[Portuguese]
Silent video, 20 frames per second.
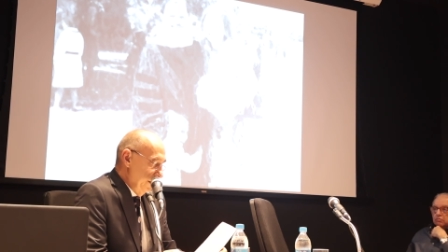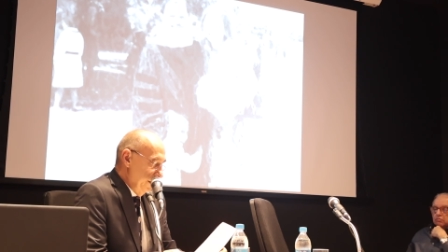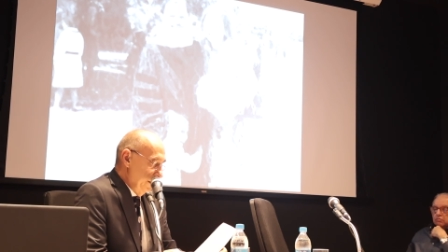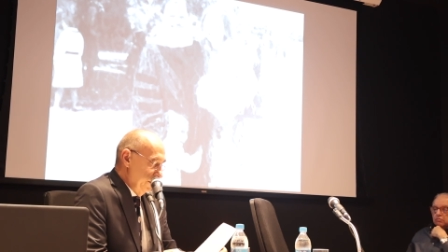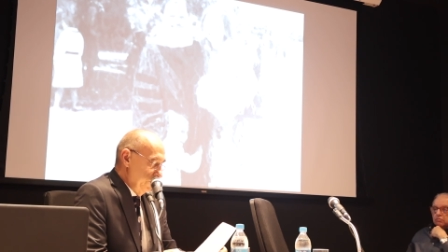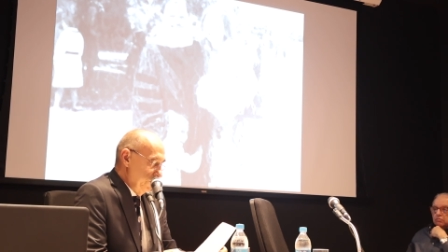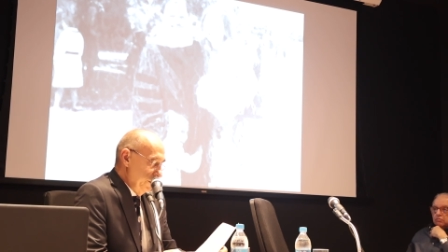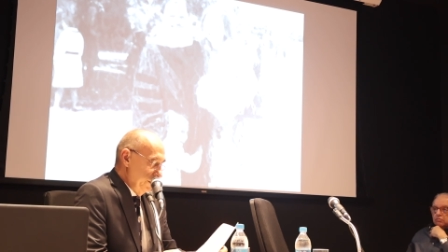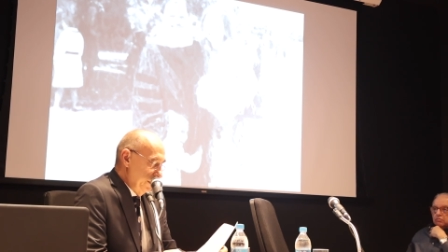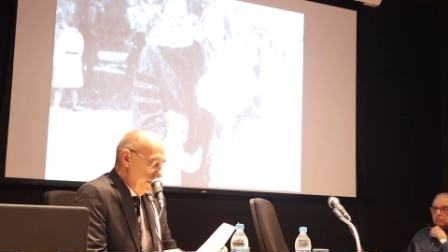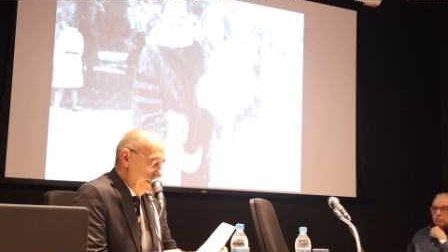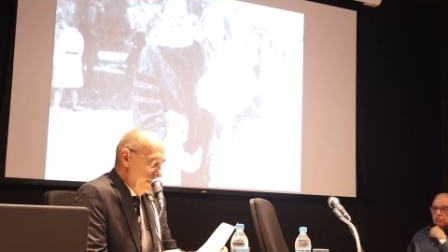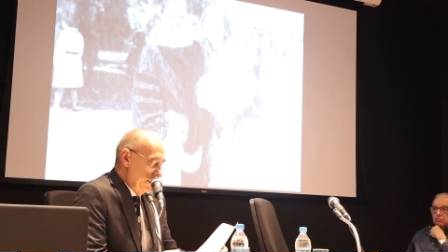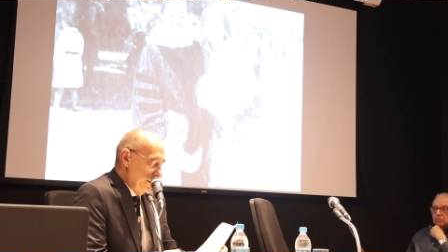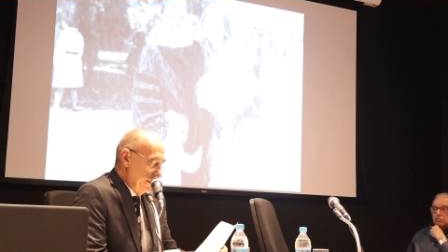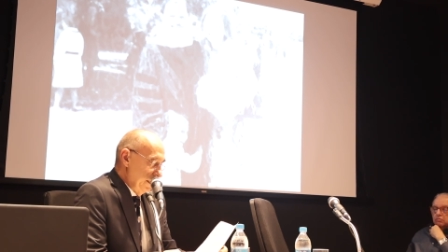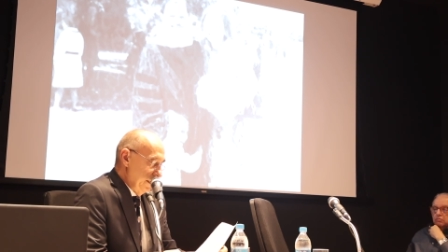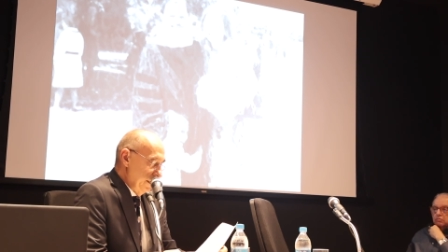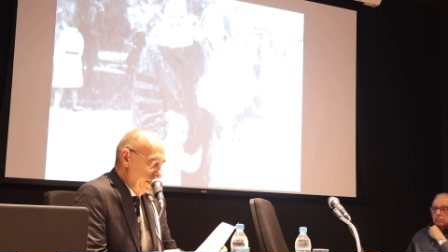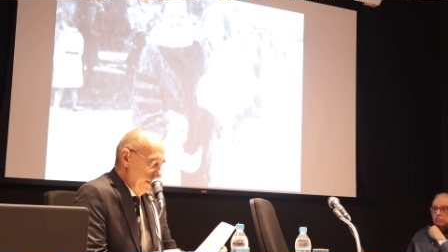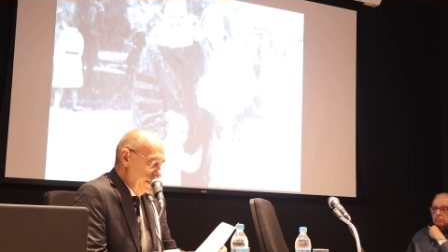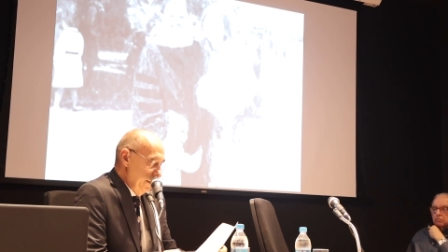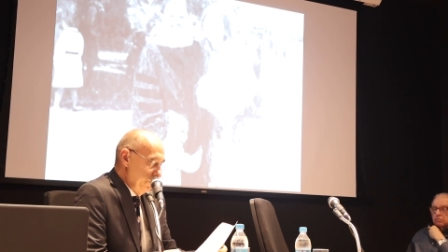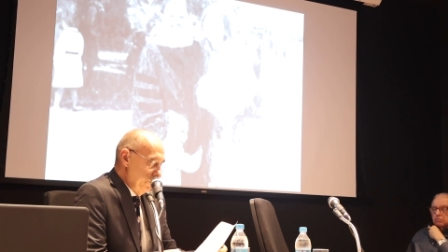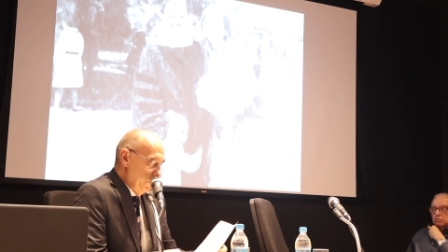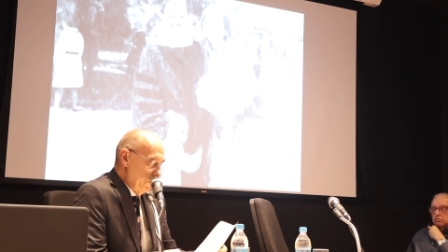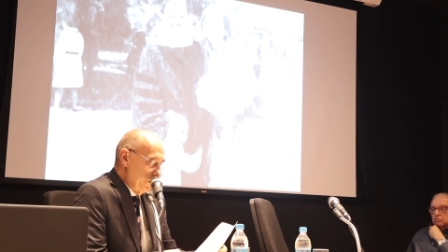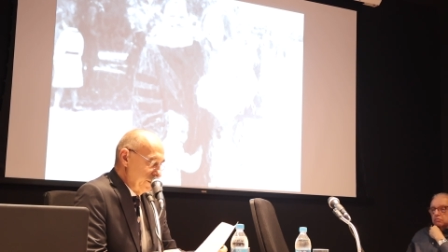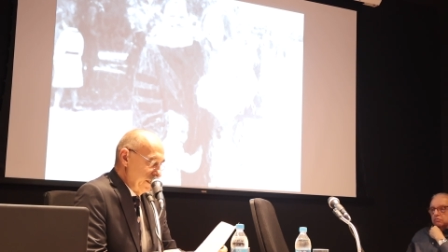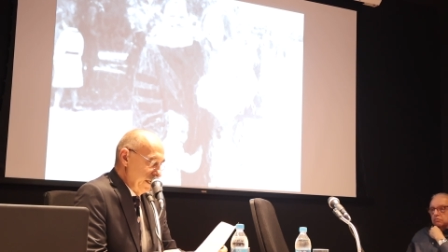Em 80, é
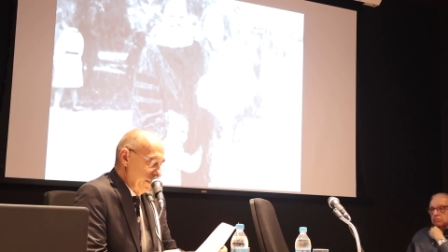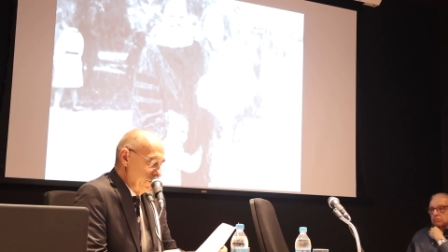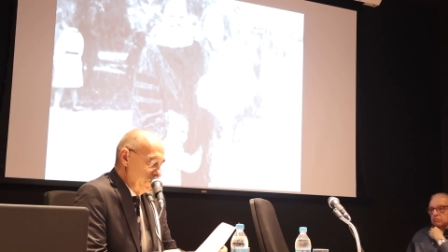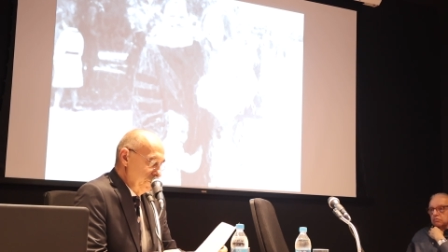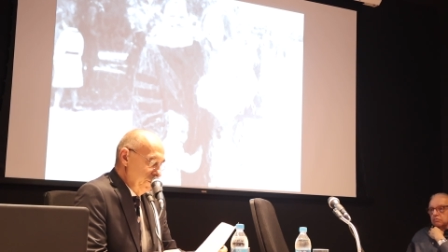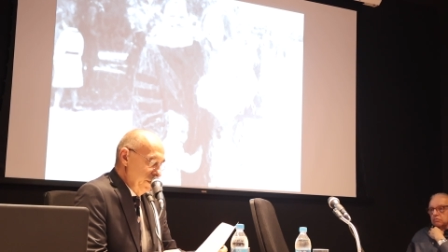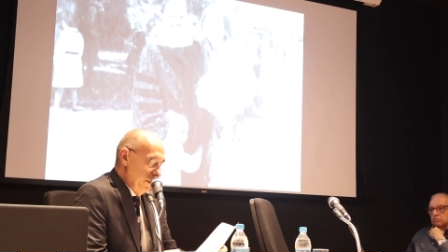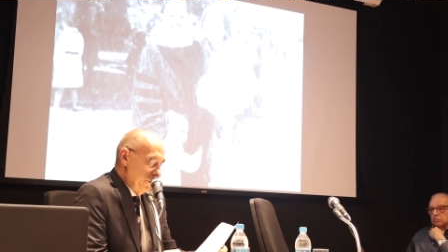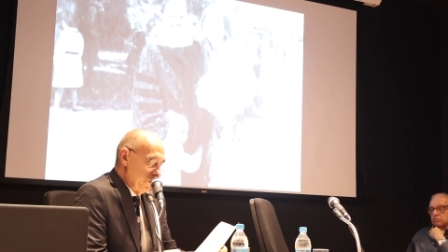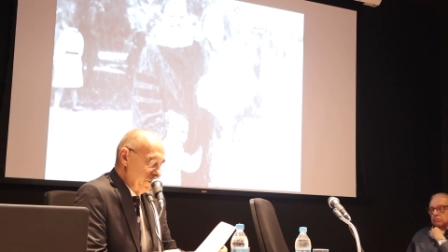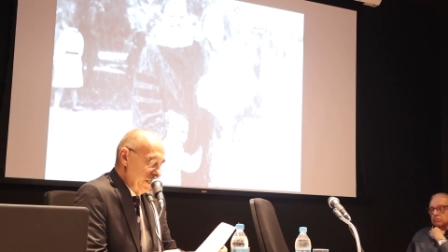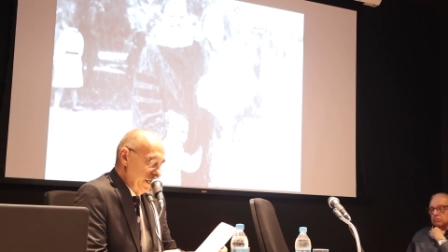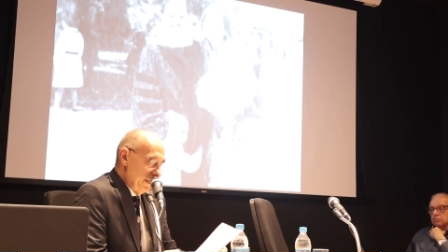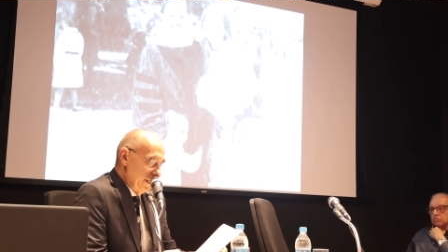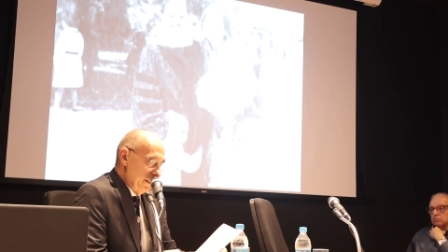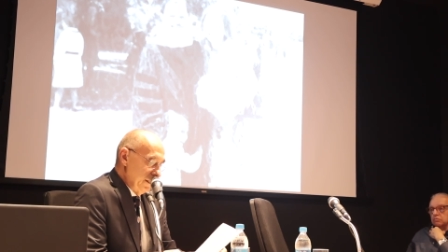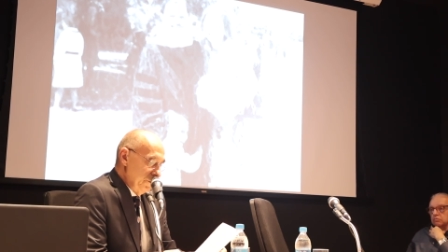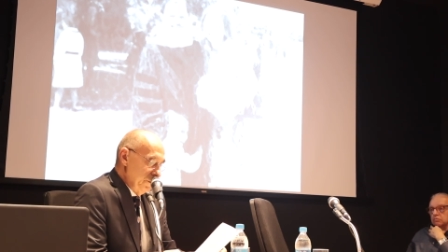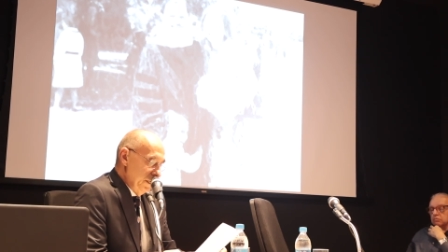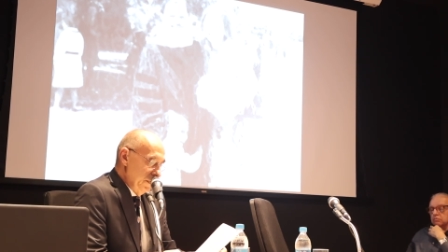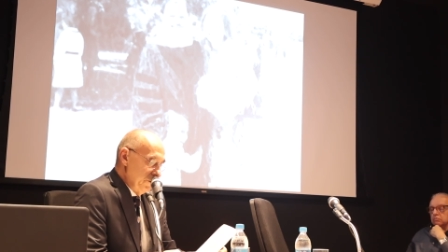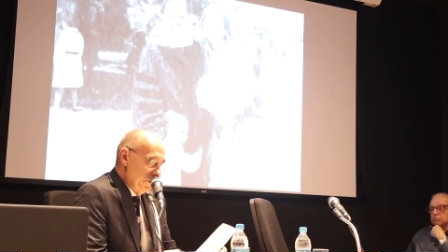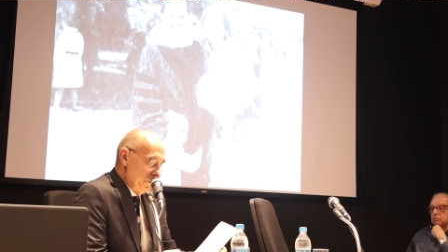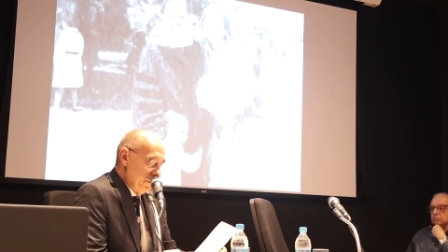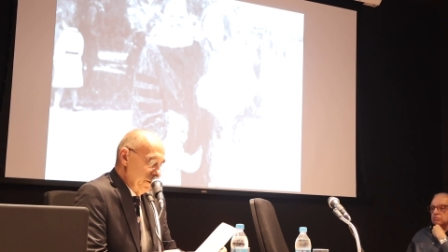empossado membro da Academia